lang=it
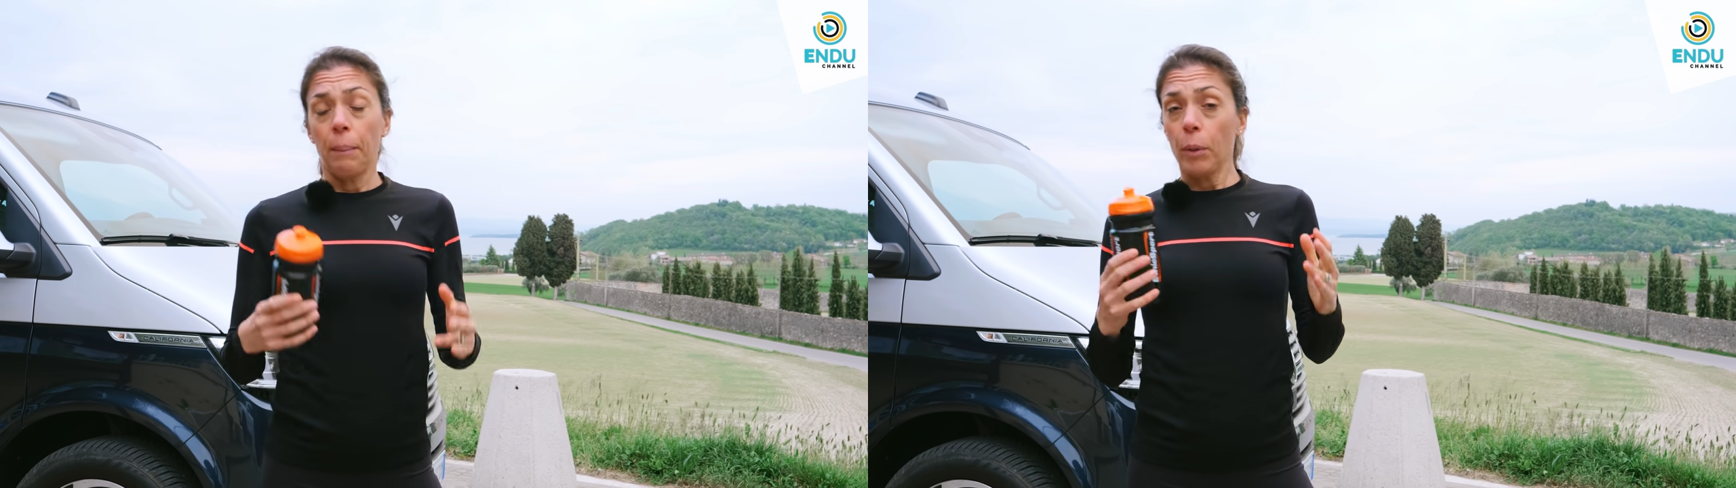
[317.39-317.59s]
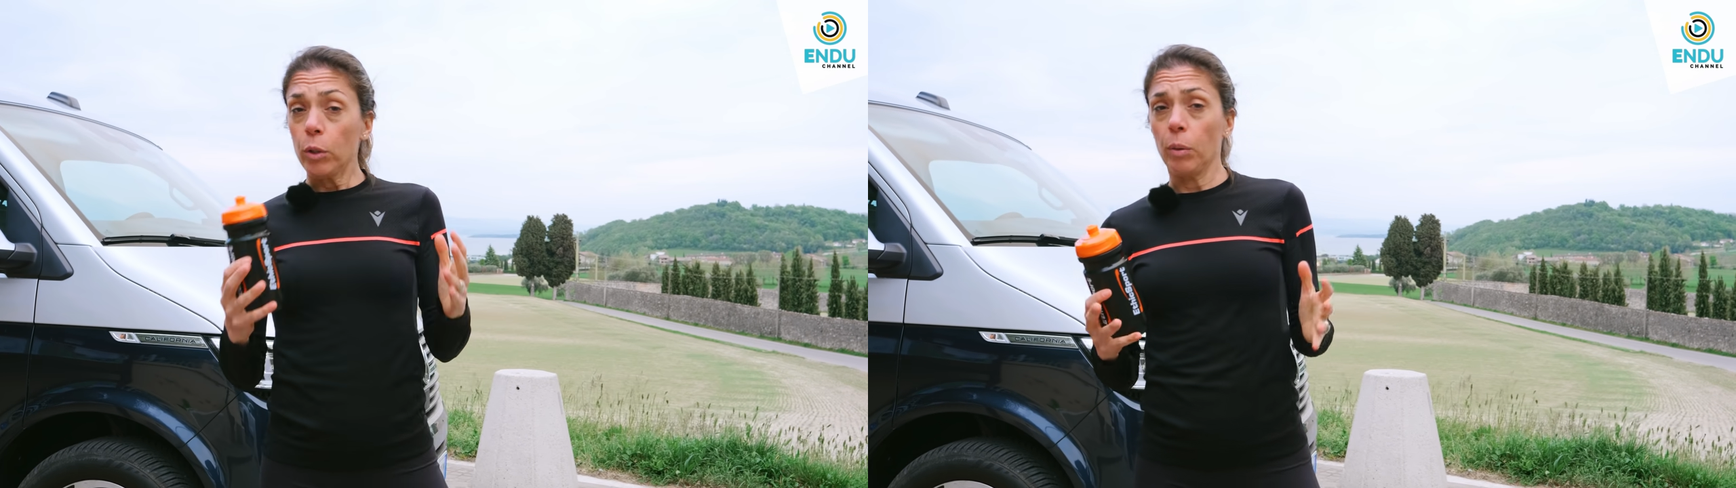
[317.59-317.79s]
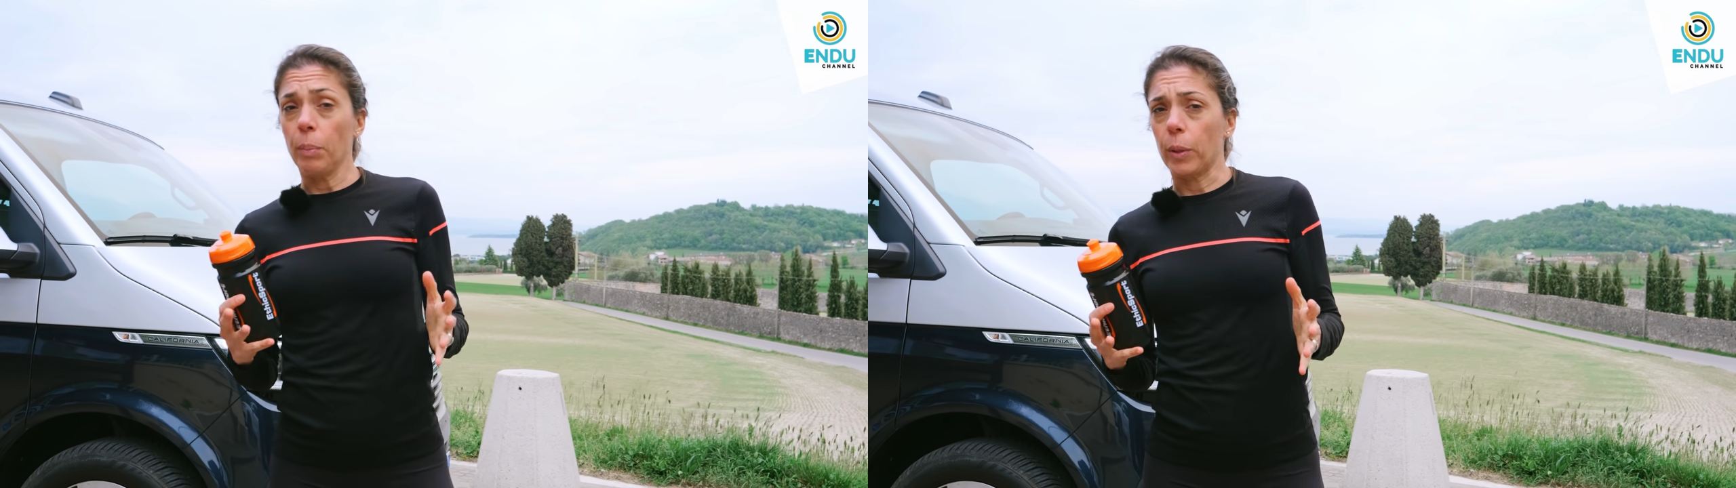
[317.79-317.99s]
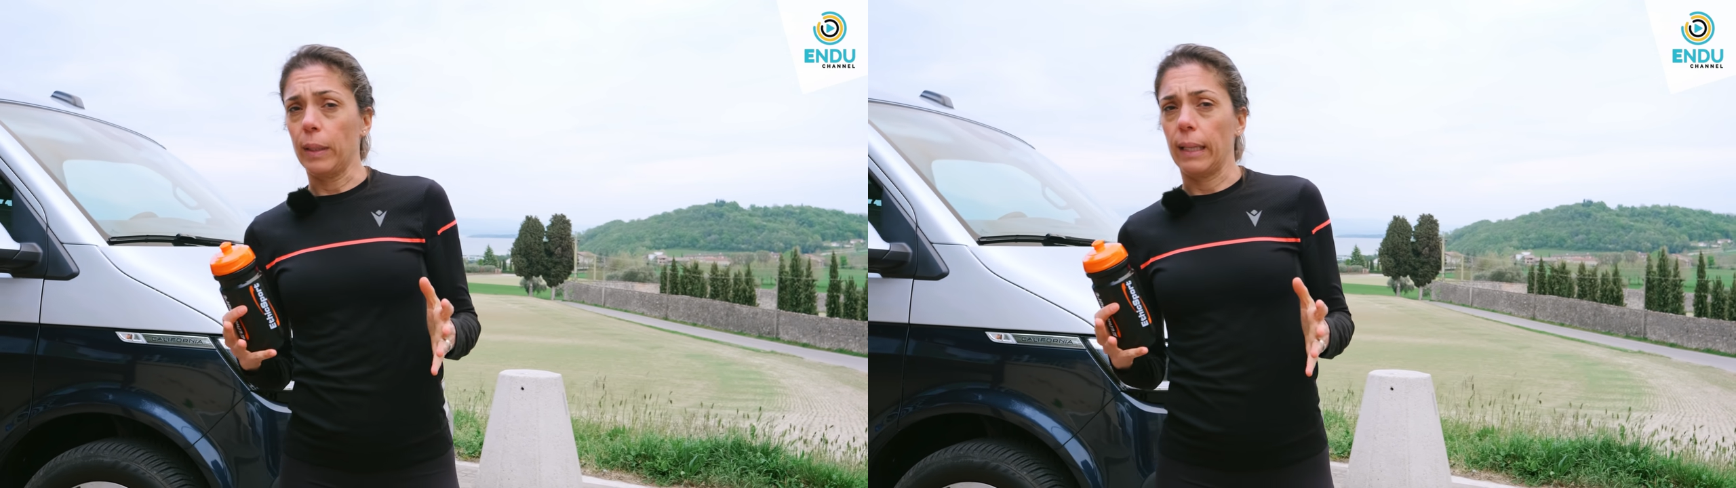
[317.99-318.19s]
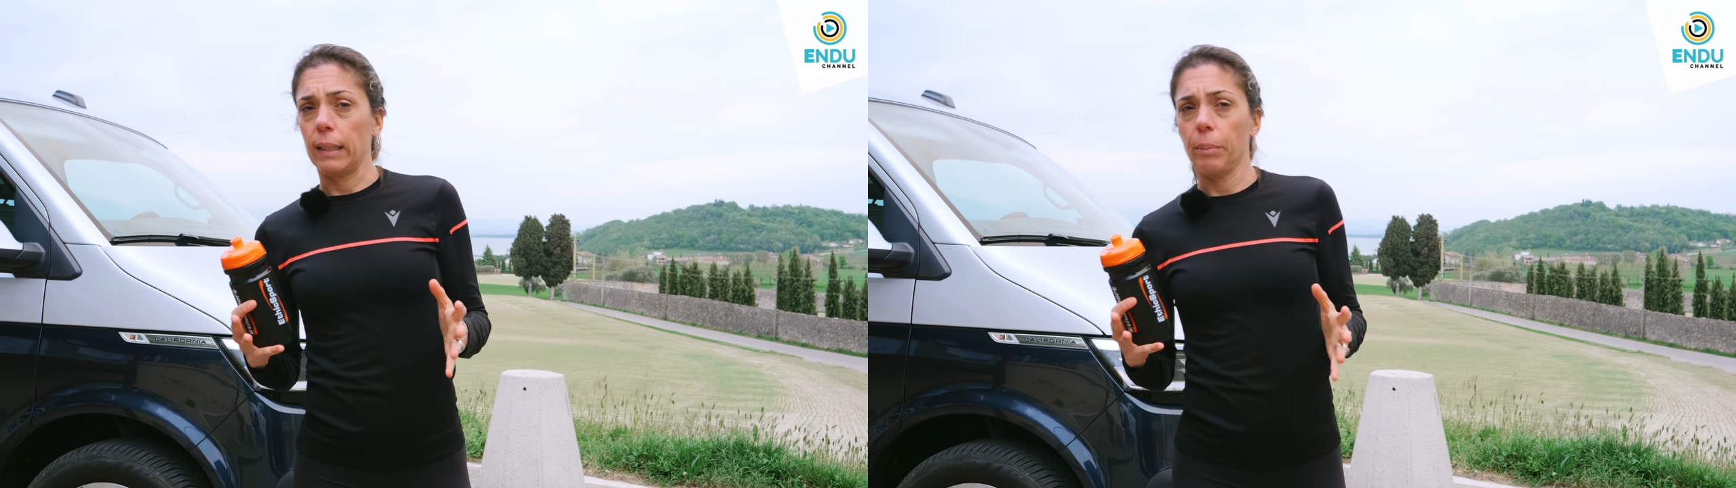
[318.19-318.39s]
Molto
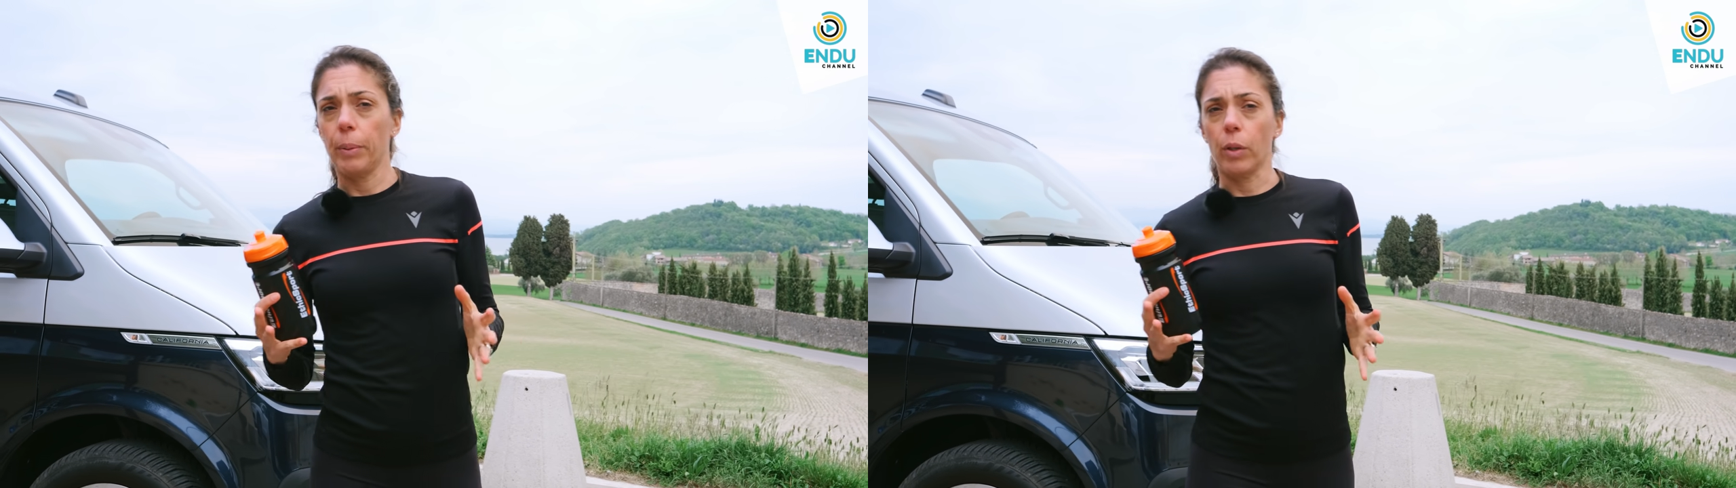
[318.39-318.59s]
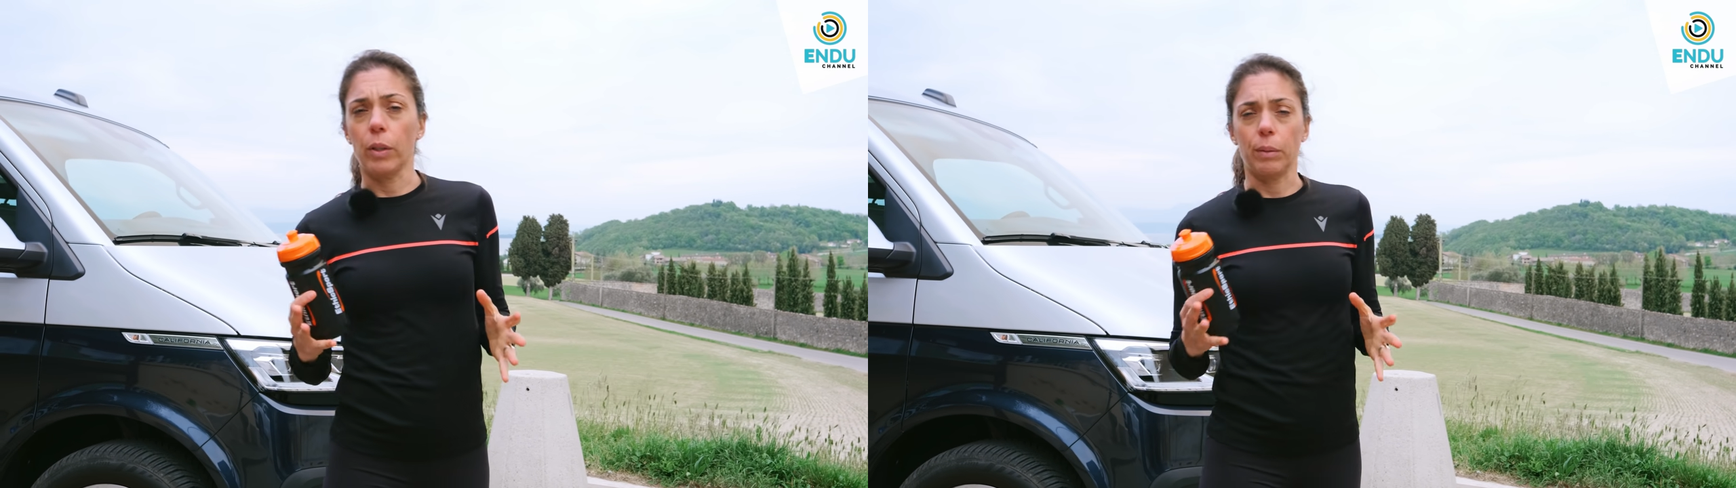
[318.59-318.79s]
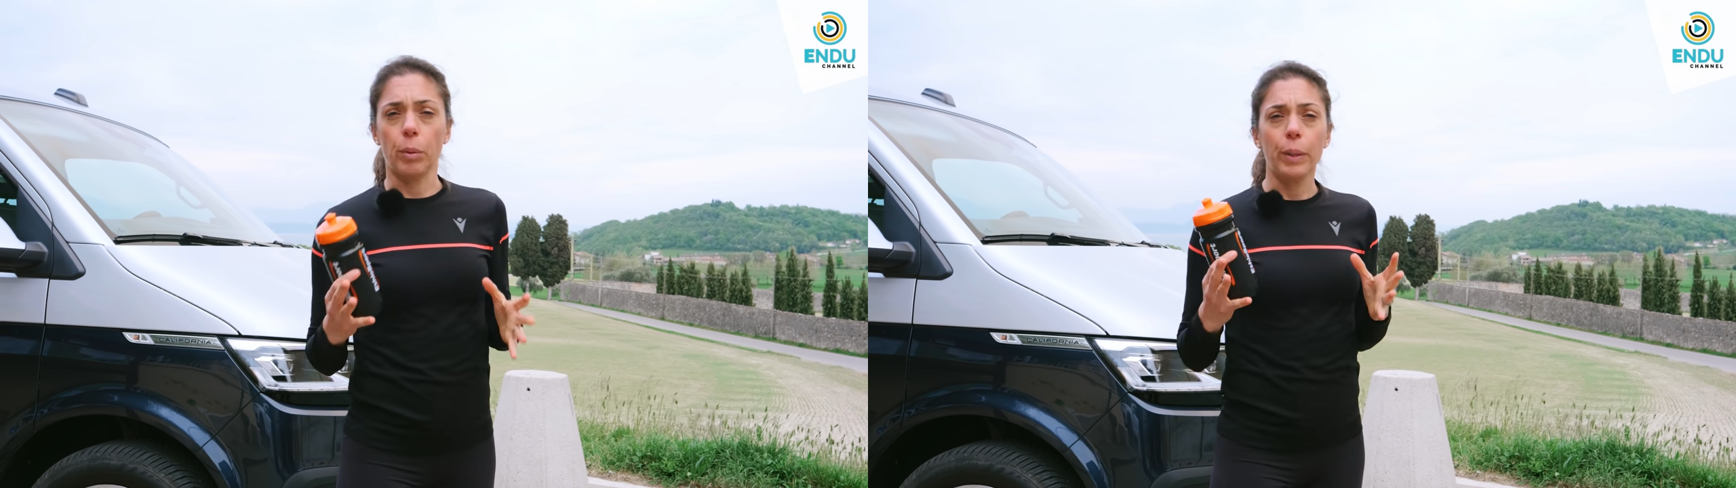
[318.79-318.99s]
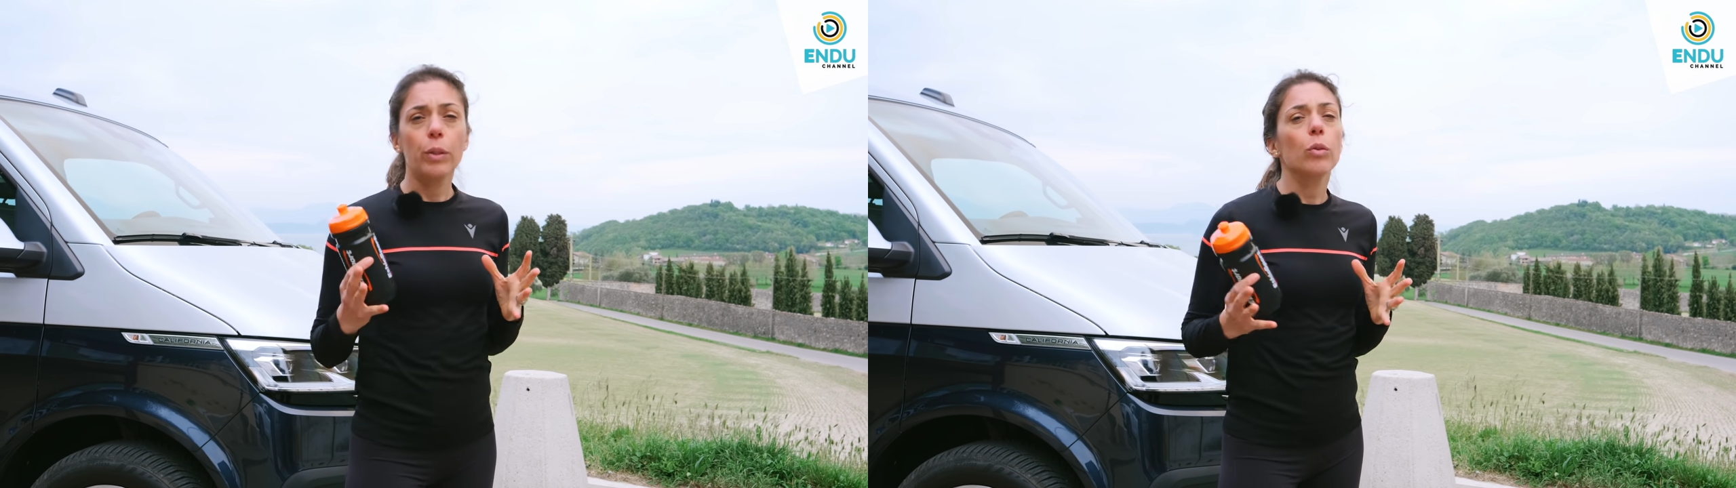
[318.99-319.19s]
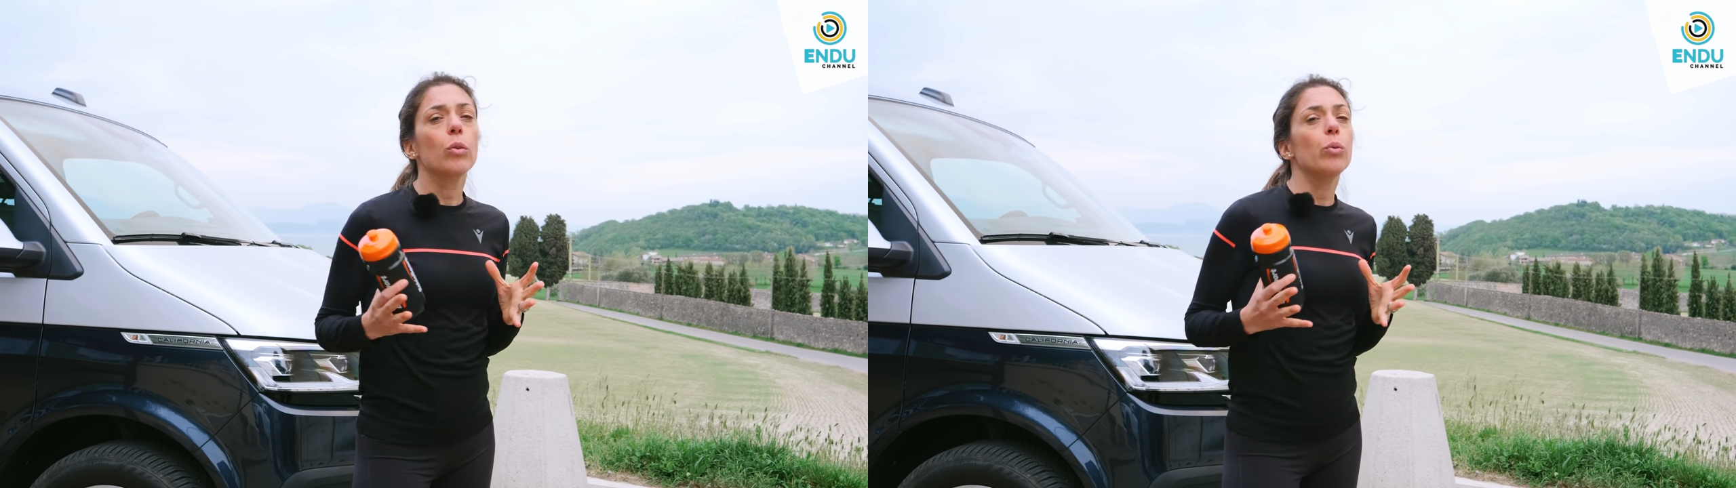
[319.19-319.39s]
importante però nel momento in